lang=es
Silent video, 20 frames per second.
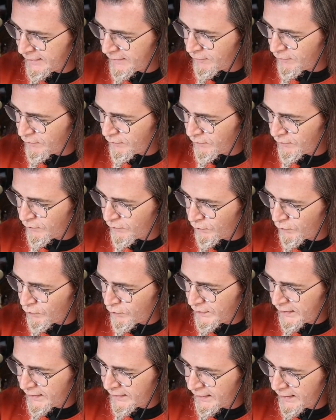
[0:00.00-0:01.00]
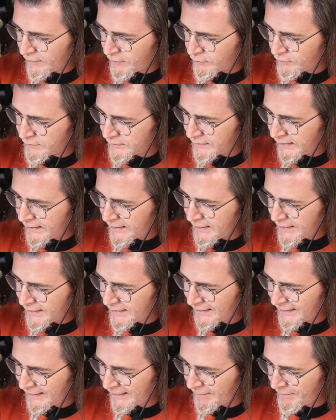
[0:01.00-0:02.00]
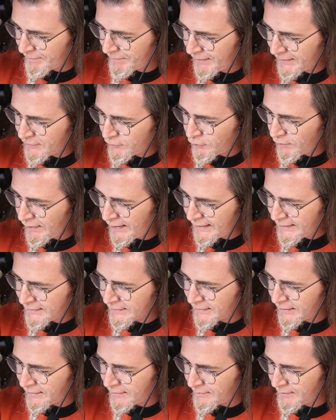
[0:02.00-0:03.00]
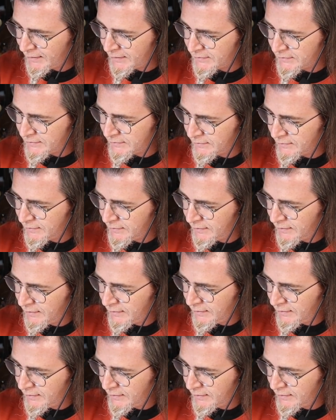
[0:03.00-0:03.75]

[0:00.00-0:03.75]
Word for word: haya una idea contraria respecto al arte, además.